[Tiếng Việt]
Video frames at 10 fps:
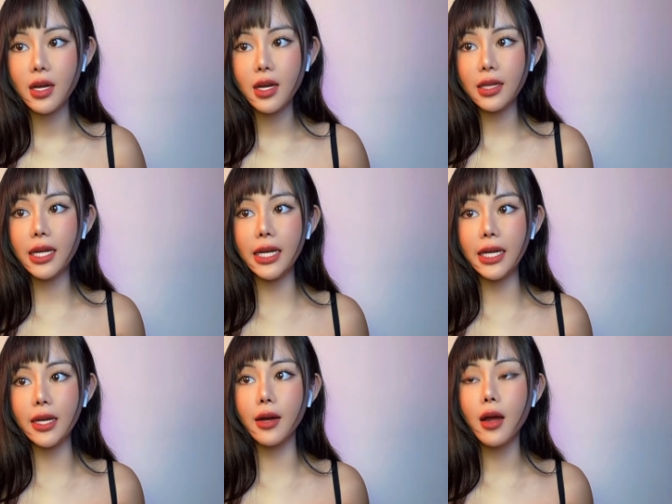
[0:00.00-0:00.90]

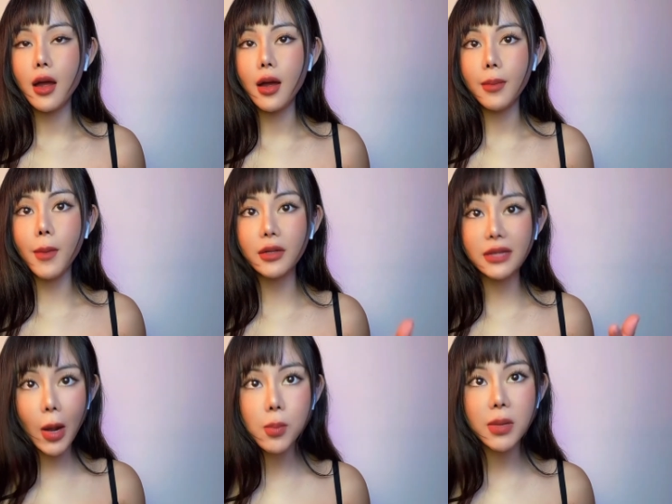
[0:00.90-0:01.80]
thì à,
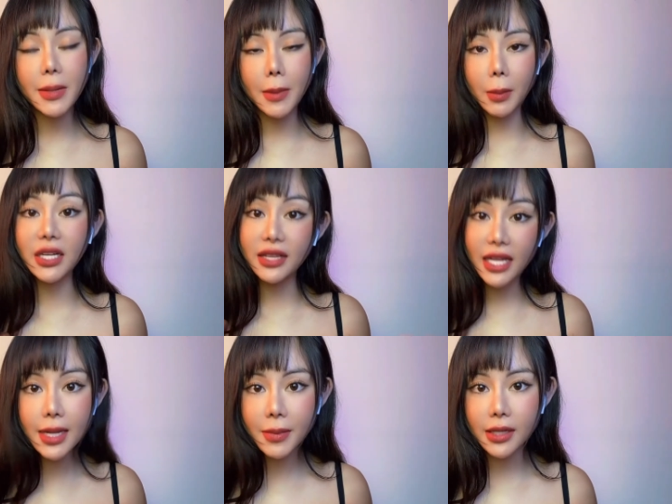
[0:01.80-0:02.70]
botox khi mà mình
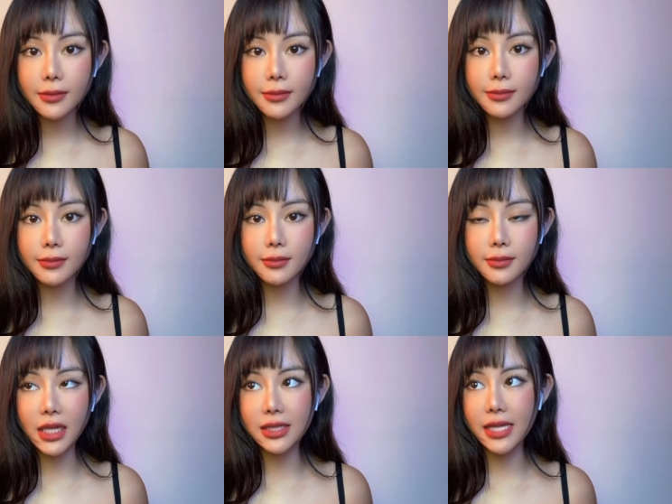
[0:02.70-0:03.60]
tiêm á
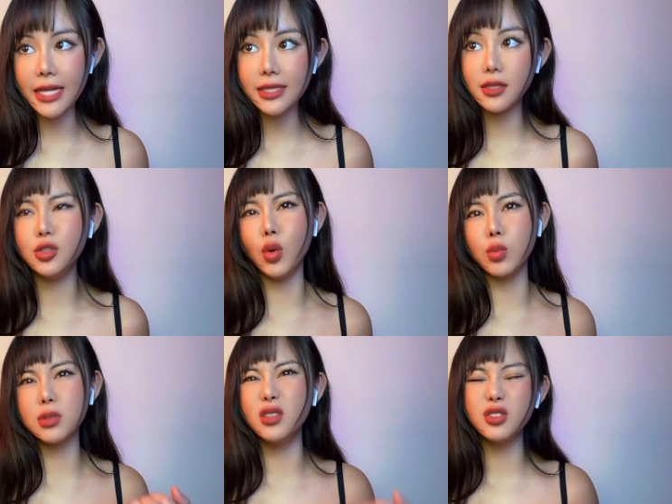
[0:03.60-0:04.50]
mình sẽ sử
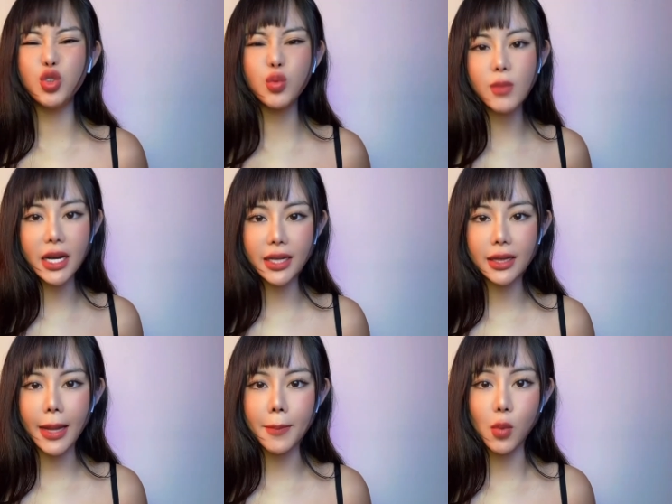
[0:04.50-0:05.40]
dụng được trung bình
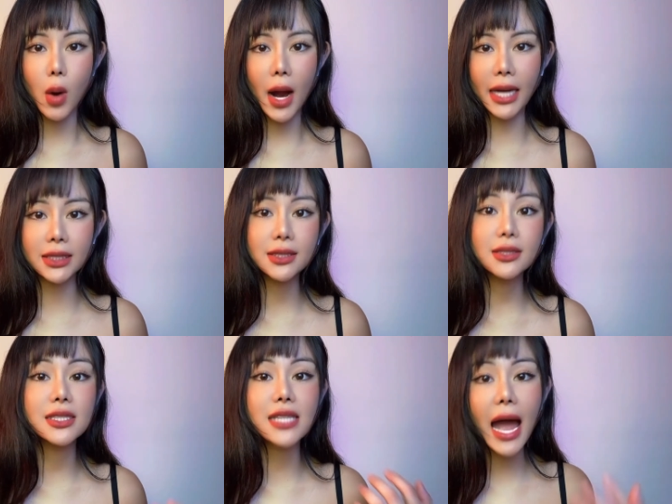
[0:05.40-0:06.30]
tầm khoảng
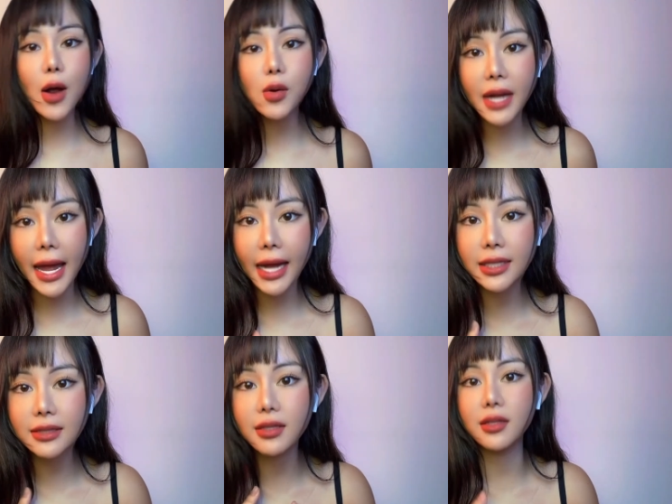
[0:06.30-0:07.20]
6
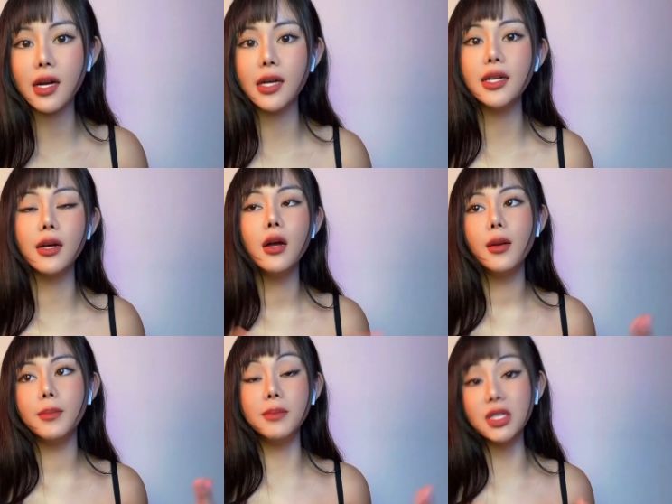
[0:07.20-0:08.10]
tháng cho tới
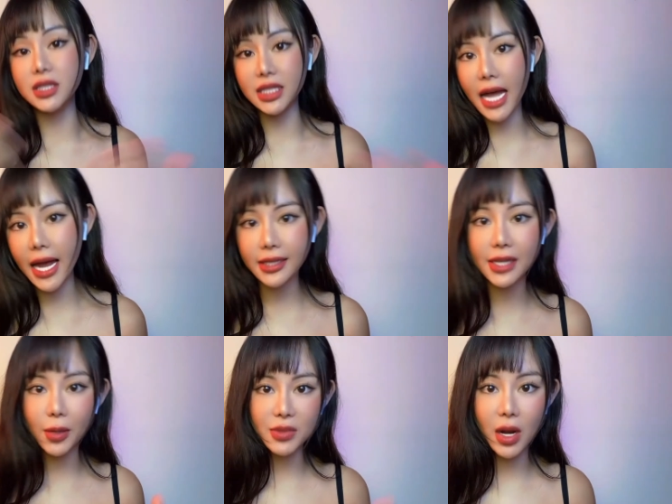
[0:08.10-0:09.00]
10 ờ, tháng
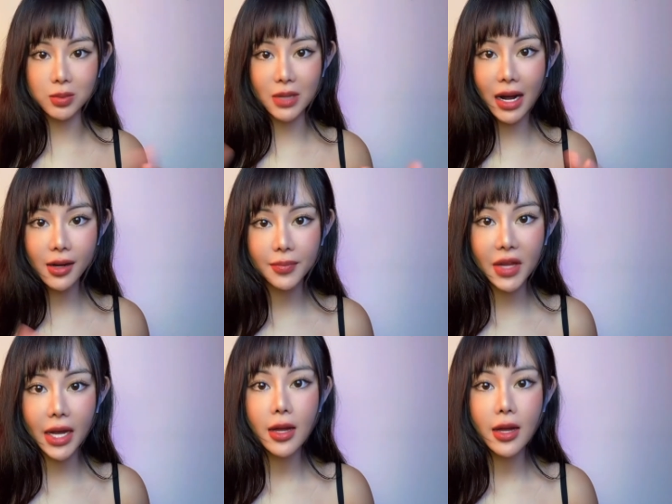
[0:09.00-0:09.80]
dòng dòng đó ha.